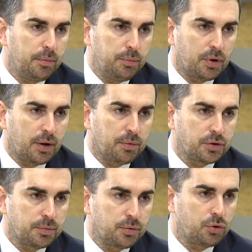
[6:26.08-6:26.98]
biura
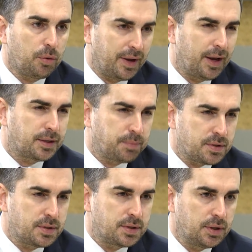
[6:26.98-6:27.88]
potrzebują dobrej
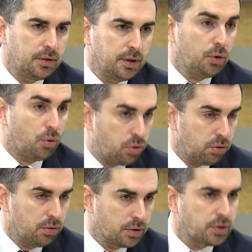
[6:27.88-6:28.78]
ekspozycji i
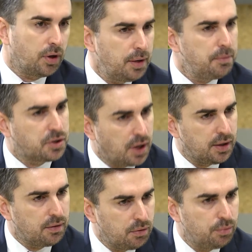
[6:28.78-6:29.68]
ruchu, z kolei
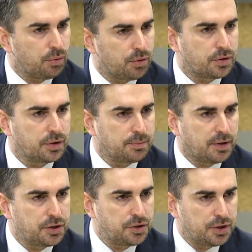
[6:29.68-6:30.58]
mieszkania lubią to, co jest
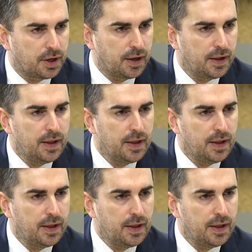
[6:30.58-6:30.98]
bardziej ciche.